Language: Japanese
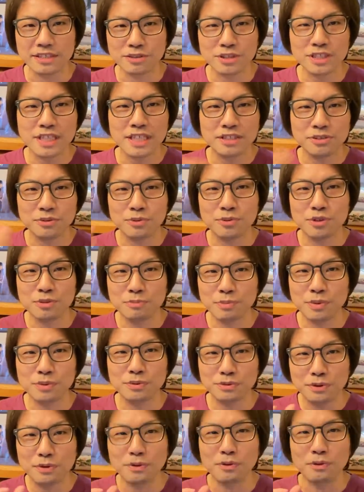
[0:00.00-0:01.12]
そしてそこに
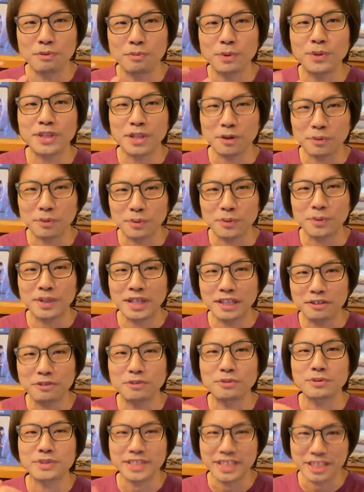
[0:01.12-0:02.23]
僕の思ったことなんて
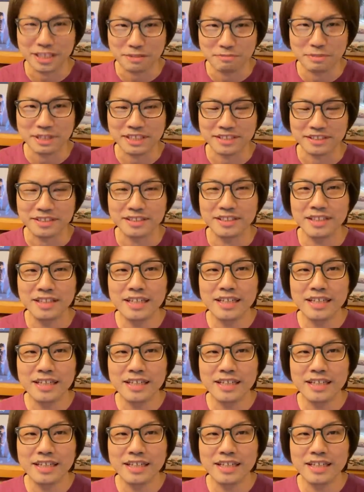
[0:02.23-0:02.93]
いうのを載せていきます。